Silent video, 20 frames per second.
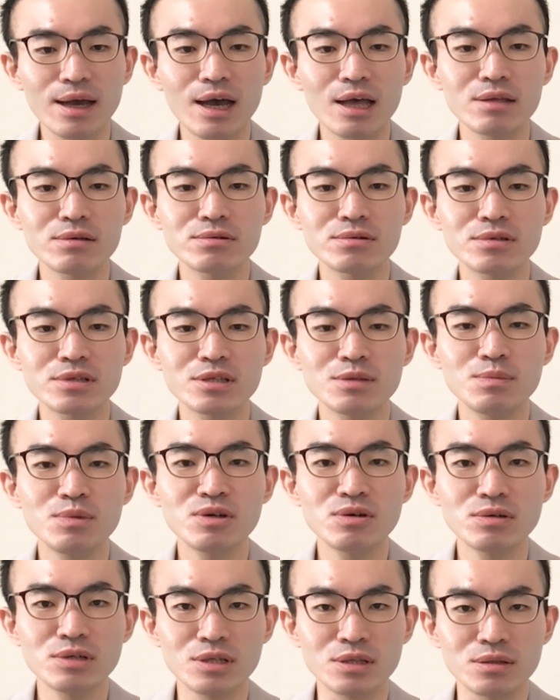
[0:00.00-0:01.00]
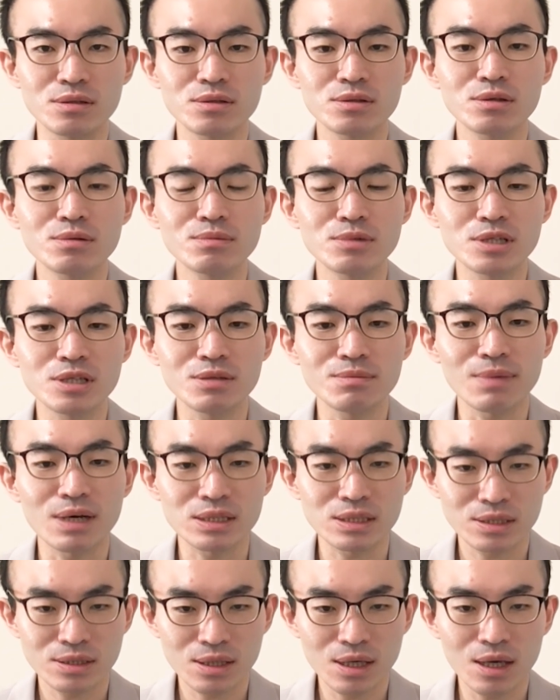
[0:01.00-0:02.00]
回復期病院とも言いま
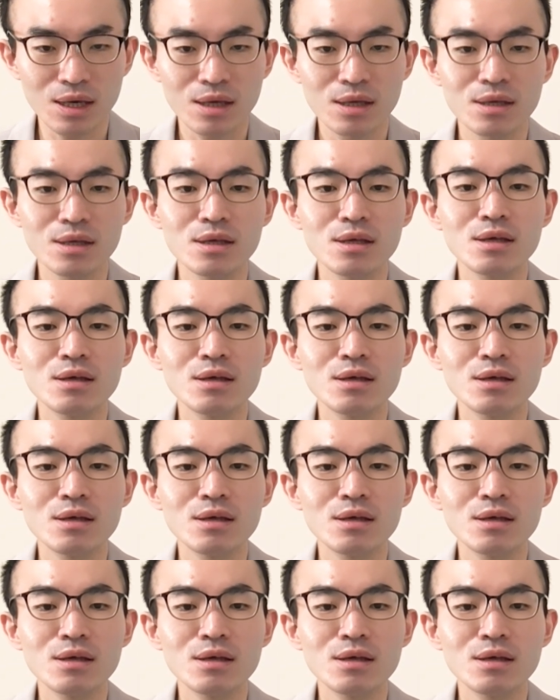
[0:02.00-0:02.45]
して、